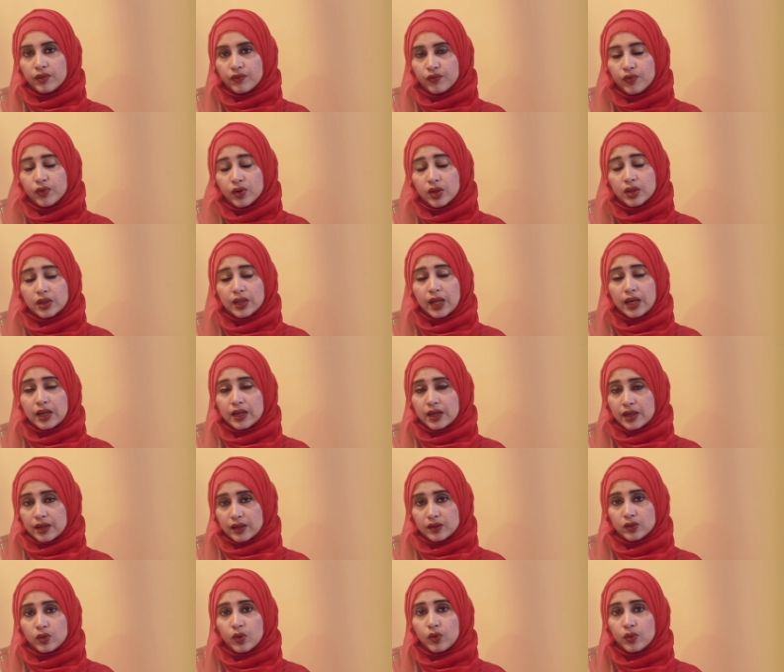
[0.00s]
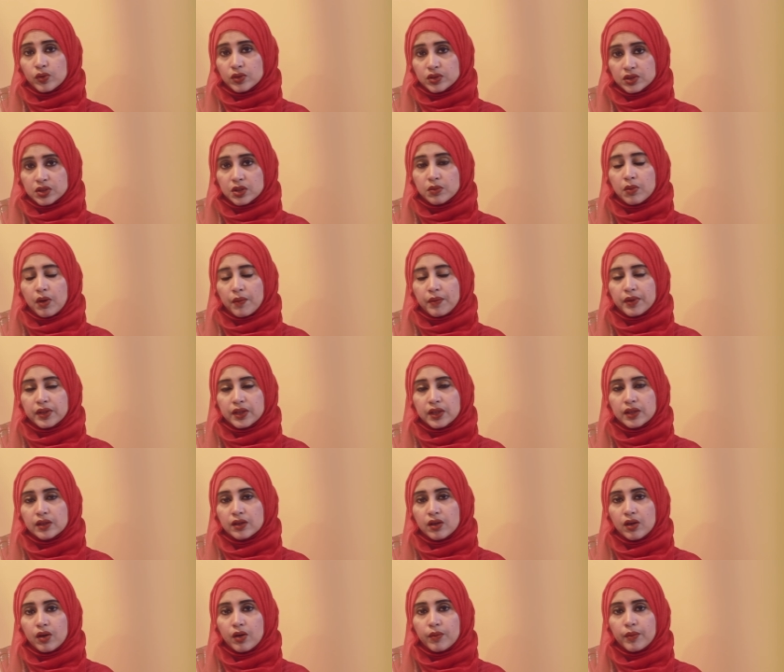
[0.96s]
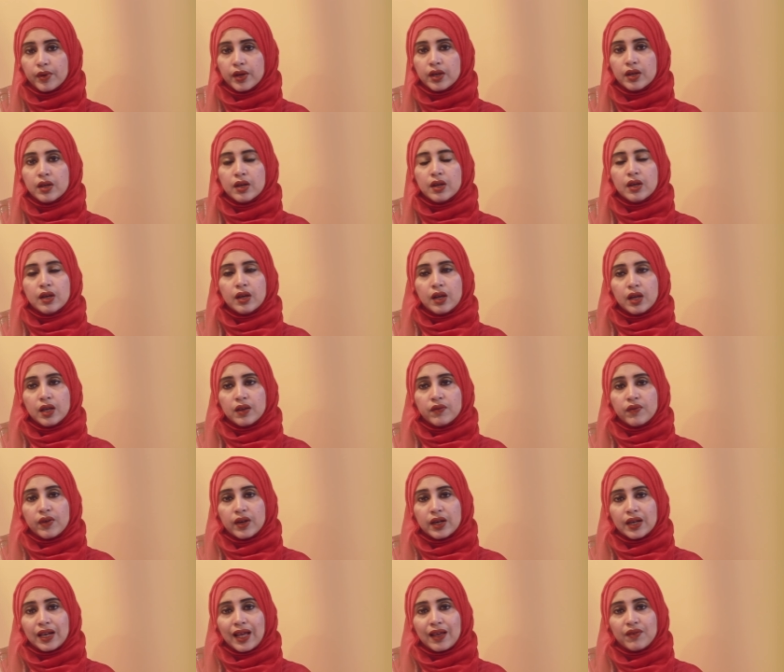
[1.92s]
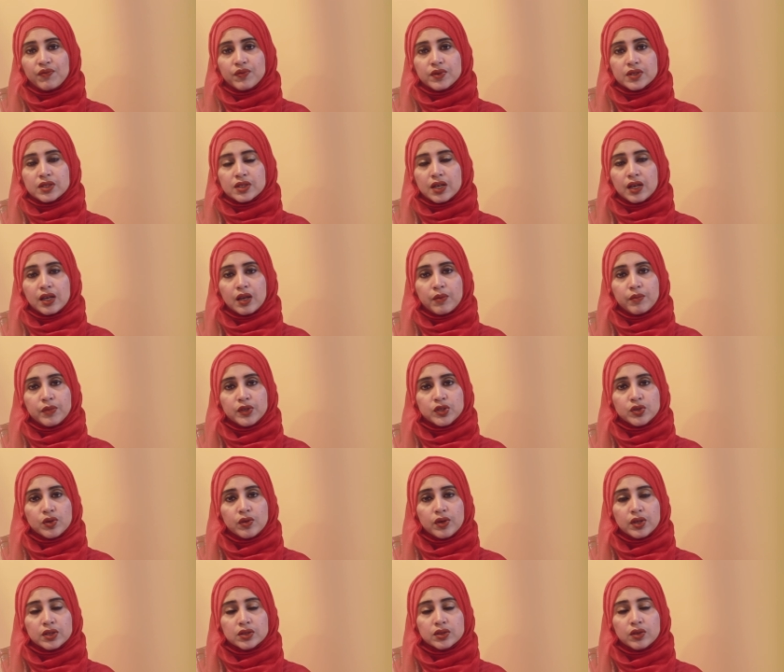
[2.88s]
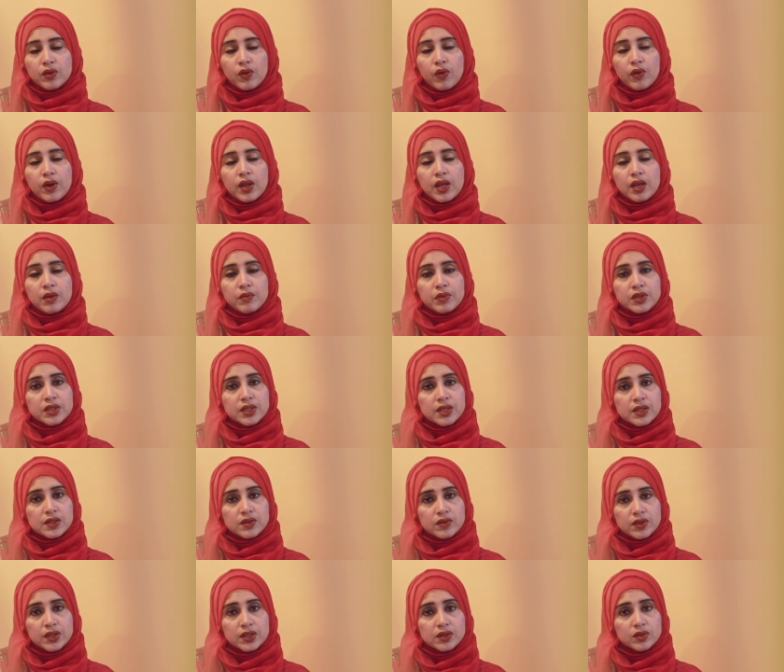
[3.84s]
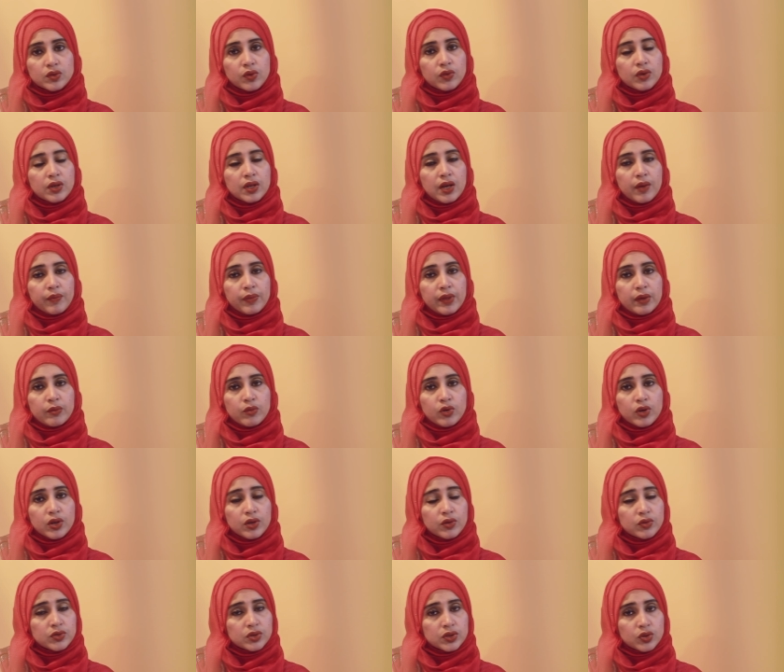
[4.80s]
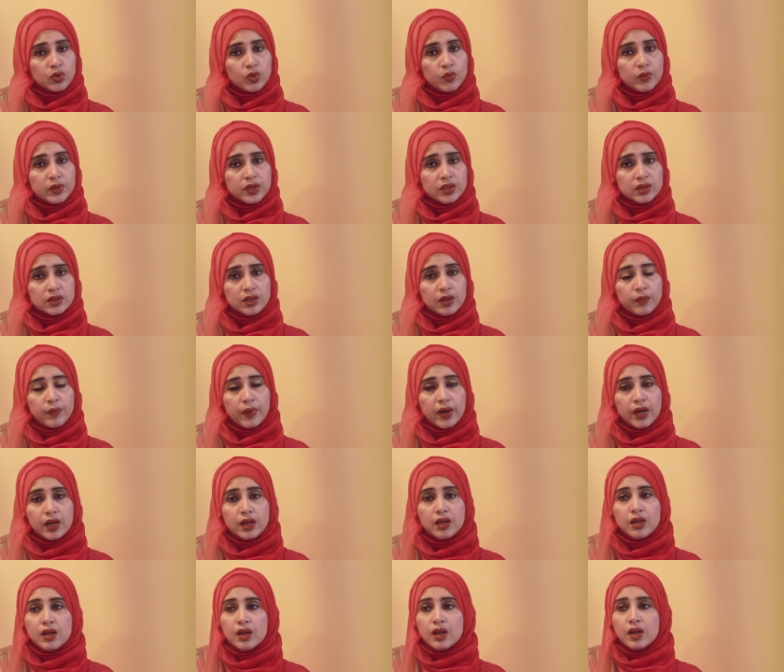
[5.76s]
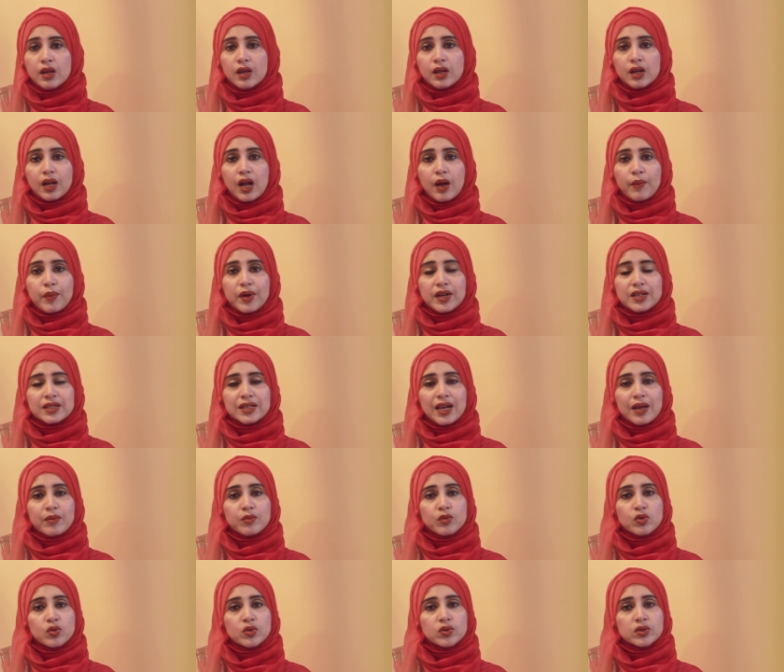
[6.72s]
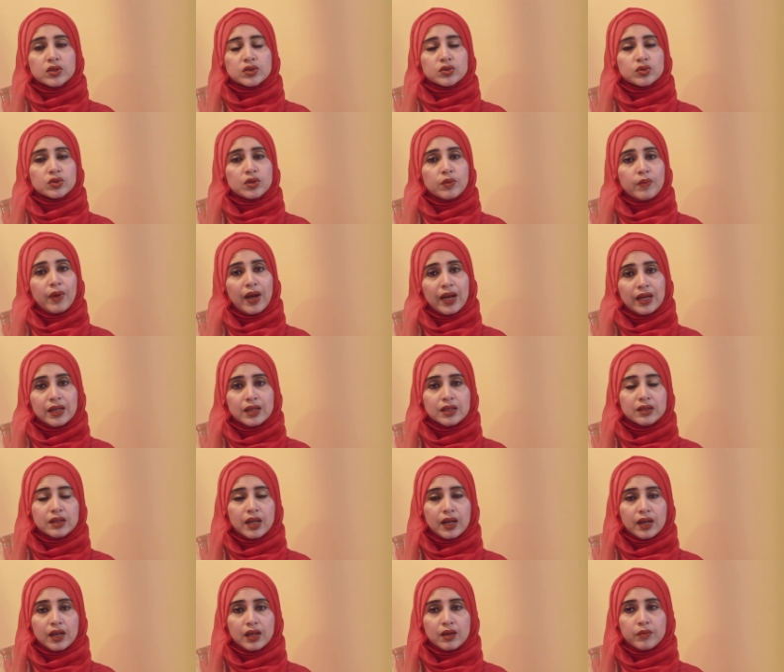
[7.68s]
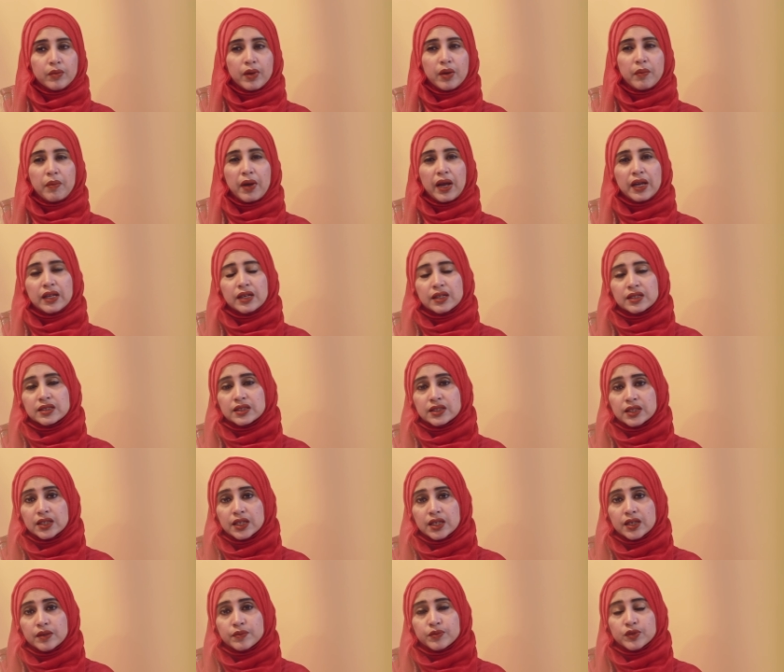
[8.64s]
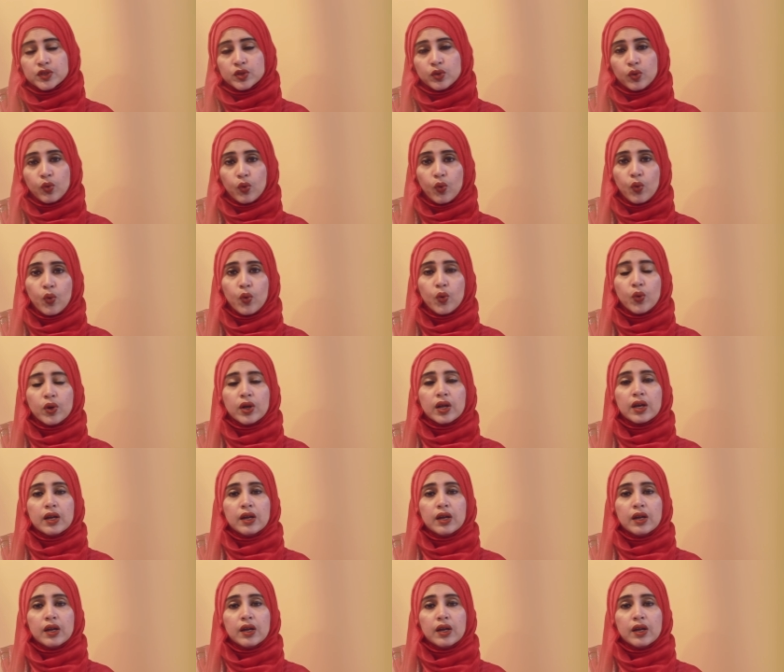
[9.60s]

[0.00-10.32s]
ফুডের তালিকাটা তখন সেভাবে দিতে হবে ইভেন লাইফস্টাইলের বিষয় আছে অনেক বেশি স্ট্রেস হলে আপনার মুখের রুচি কমে যেতে পারে খাবারের টাইমগুলোতে যদি বাহিরে থাকেন বা বাহিরে চিপস কোক